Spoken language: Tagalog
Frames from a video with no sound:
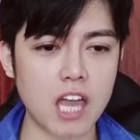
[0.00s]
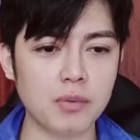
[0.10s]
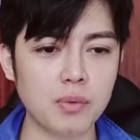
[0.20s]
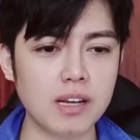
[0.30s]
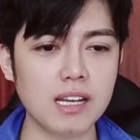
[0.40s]
I
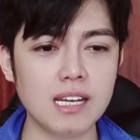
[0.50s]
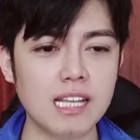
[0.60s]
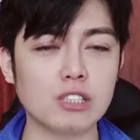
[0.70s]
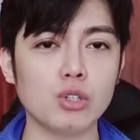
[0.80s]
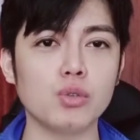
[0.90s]
really
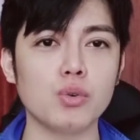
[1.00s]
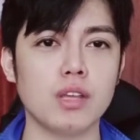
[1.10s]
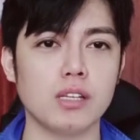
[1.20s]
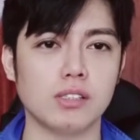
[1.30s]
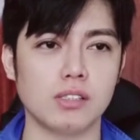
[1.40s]
need to do
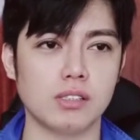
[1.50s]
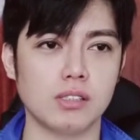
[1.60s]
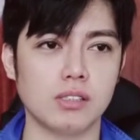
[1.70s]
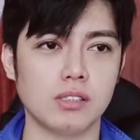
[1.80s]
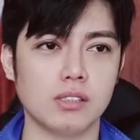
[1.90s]
this.
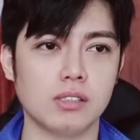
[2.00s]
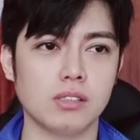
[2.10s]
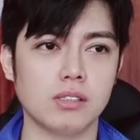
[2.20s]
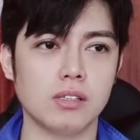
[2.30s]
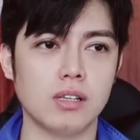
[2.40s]

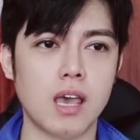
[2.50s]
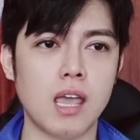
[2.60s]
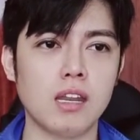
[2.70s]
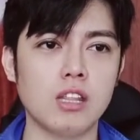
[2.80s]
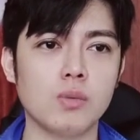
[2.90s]

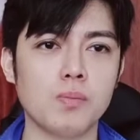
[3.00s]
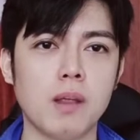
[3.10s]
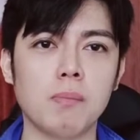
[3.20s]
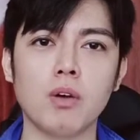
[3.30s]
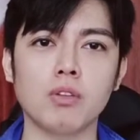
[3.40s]
I need to
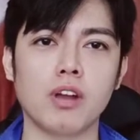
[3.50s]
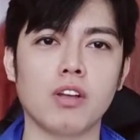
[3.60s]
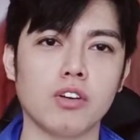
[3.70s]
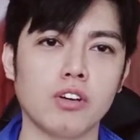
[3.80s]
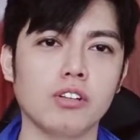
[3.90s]
break my own
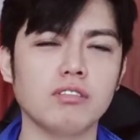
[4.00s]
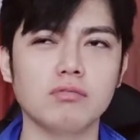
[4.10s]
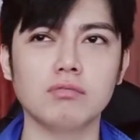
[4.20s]
record.